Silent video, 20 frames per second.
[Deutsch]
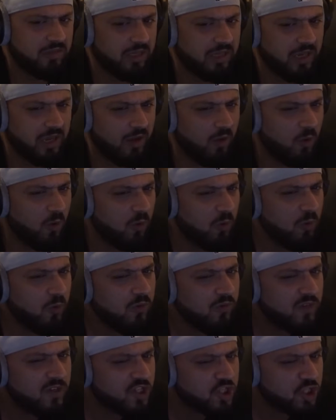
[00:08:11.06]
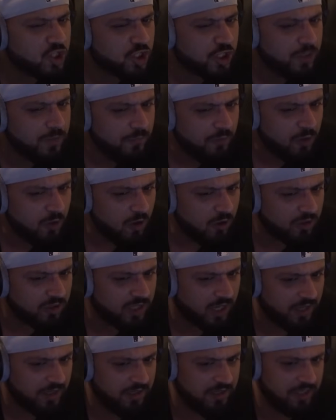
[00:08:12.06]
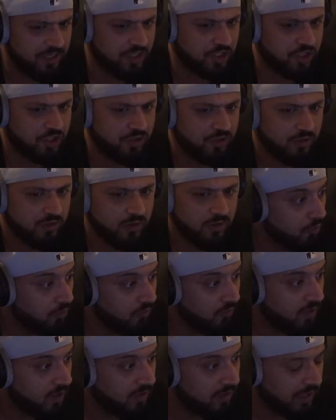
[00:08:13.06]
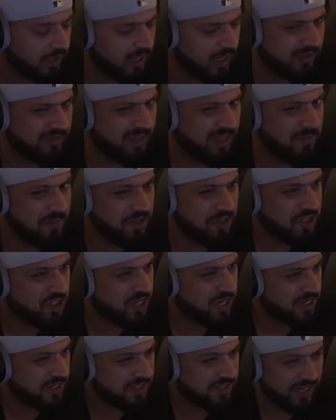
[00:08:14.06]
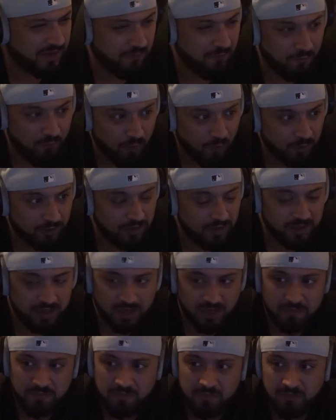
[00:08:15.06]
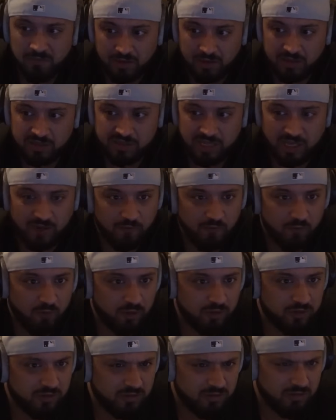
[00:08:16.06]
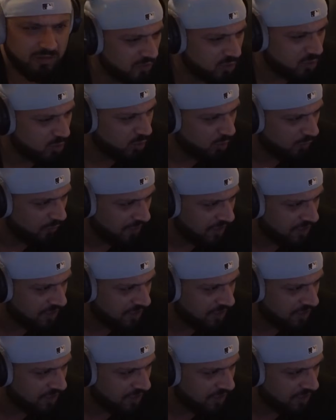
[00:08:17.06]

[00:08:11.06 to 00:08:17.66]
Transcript: Digga, irgendwas stimmt doch da nicht. Junge, Digga, hat der mir nicht gerade sein Wort gegeben? Ist dein Wort so